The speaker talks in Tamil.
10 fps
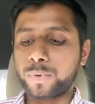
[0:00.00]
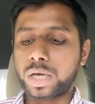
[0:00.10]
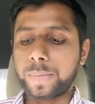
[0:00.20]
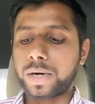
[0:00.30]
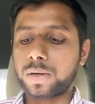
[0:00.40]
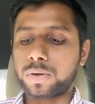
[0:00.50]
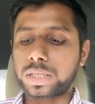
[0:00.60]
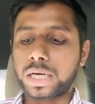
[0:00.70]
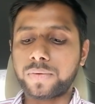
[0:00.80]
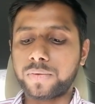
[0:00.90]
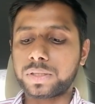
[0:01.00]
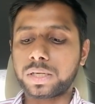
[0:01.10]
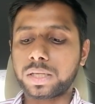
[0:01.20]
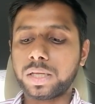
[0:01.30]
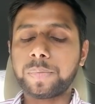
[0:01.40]
முக்கியமான ஒரு தகவல்
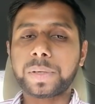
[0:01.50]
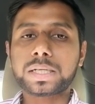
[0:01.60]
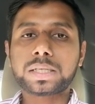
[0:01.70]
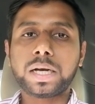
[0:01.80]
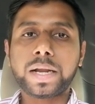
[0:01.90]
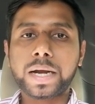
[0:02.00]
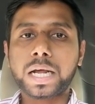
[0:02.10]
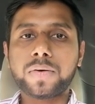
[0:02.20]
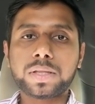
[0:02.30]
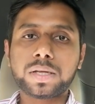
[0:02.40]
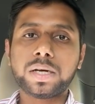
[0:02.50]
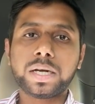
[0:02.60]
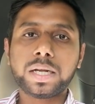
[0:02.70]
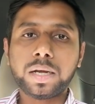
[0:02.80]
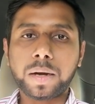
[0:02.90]
வந்திருக்குது பர்சனல் டேட்டாவை
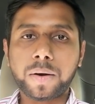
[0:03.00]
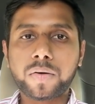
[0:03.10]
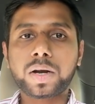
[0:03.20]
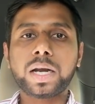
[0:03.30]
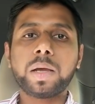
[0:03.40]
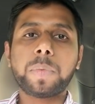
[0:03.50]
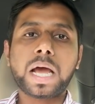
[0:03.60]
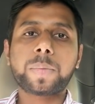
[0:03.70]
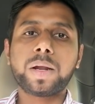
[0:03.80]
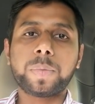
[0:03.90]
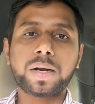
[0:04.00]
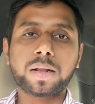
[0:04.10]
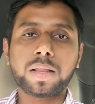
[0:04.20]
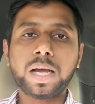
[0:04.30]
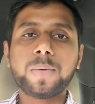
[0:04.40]
திருடிட்டு அவர்களே பிளாக்மெயில்
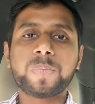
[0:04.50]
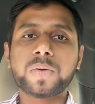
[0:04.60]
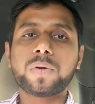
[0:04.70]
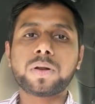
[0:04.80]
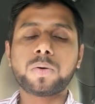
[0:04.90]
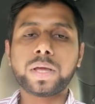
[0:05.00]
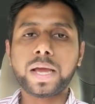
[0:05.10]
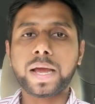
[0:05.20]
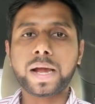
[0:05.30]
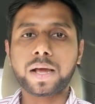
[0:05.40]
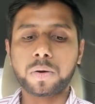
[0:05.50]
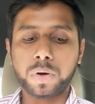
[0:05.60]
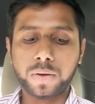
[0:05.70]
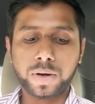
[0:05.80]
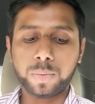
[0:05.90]
பண்ணுறது தான் இவர்களுடைய
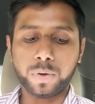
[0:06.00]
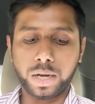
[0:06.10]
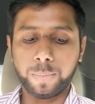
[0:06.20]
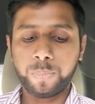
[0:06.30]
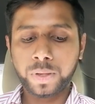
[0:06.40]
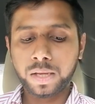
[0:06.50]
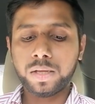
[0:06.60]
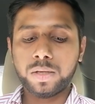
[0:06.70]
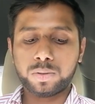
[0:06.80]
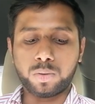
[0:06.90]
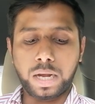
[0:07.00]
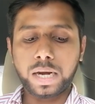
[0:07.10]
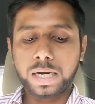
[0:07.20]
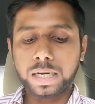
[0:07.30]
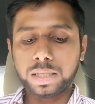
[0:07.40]
ஹேக்கர்னுடைய வழிமுறை ஸோ
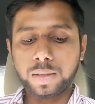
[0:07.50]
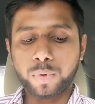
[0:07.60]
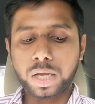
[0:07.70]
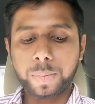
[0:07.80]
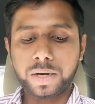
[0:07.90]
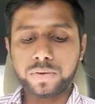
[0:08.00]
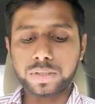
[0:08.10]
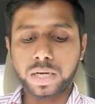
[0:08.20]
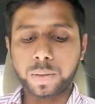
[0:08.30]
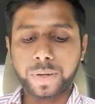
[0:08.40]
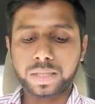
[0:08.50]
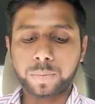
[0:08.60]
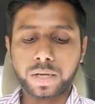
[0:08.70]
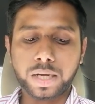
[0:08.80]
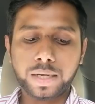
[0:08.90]
அதுக்கு அடுத்தது முக்கியமான விஷயம் என்னென்னு
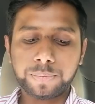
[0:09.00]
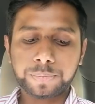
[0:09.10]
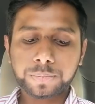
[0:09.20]
பார்த்தோம்னாக்க